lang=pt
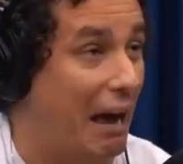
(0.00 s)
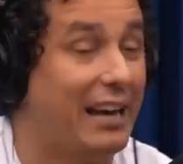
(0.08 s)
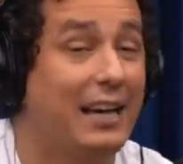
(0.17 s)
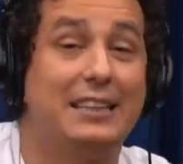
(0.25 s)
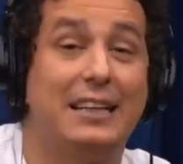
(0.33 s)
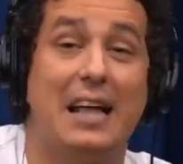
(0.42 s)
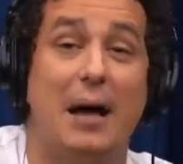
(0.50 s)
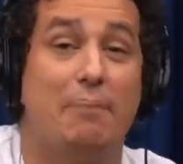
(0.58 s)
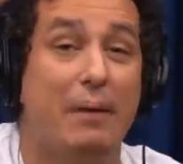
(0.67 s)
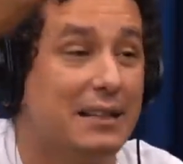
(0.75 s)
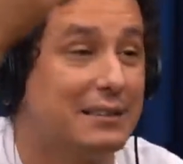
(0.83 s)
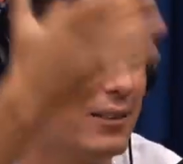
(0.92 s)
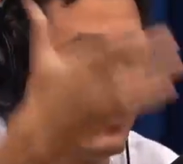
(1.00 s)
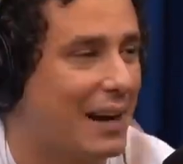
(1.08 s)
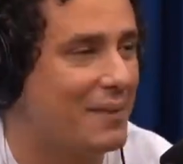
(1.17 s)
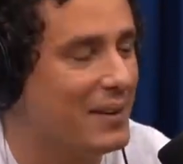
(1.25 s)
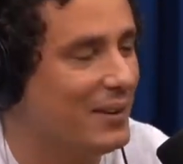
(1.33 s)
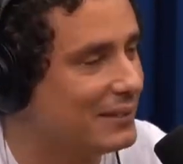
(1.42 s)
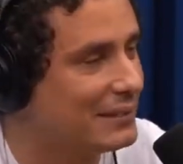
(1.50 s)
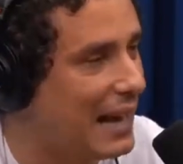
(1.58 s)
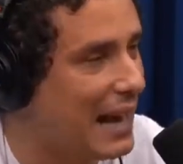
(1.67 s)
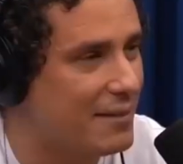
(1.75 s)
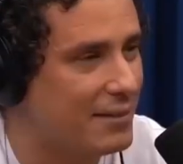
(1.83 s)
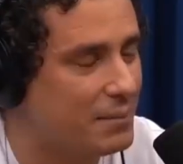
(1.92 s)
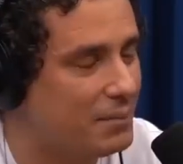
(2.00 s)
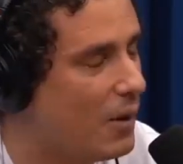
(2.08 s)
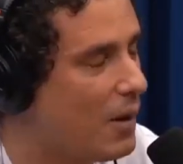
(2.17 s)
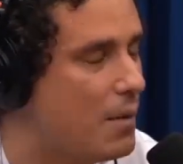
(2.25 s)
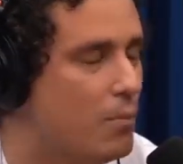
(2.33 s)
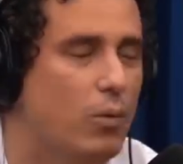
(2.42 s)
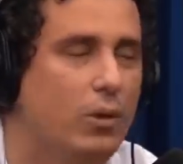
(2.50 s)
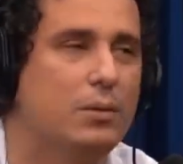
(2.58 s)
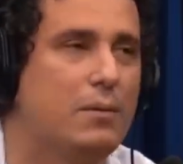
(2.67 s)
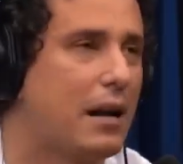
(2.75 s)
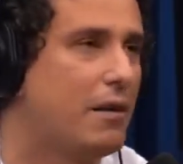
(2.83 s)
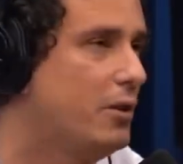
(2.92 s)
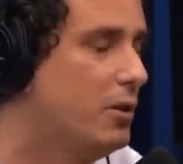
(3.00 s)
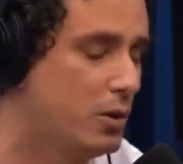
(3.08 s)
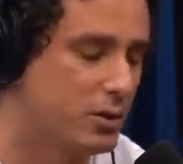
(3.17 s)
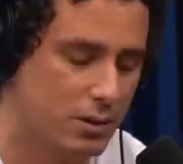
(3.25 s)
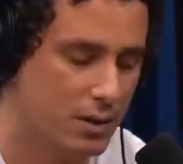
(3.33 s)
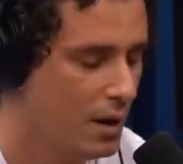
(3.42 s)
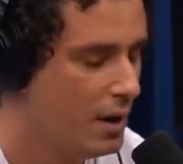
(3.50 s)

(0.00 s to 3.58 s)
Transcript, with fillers: Que tinha da pizza, o cara perguntava. Porra, muito maravilhoso.